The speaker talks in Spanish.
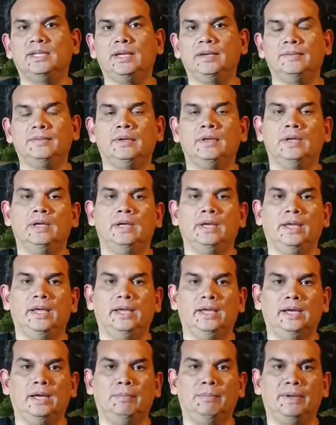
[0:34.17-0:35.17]
quien
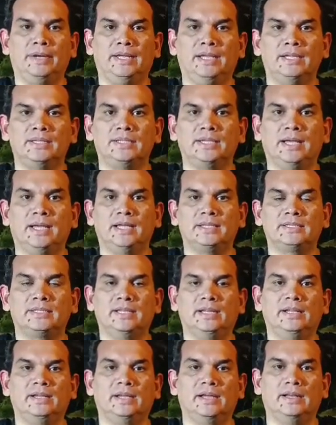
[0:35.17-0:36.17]
en apariencia es
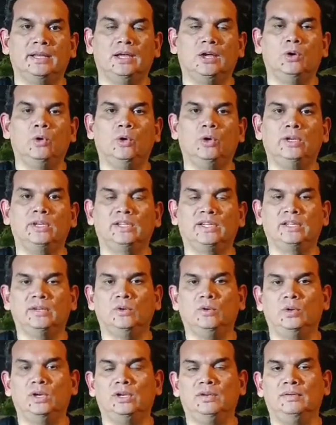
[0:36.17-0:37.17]
el encargado
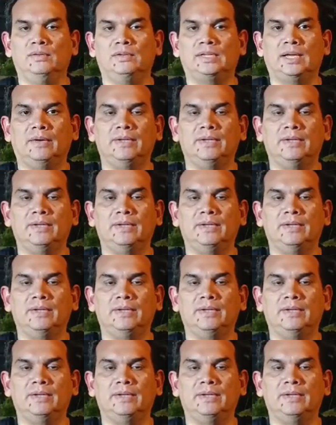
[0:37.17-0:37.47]
o el,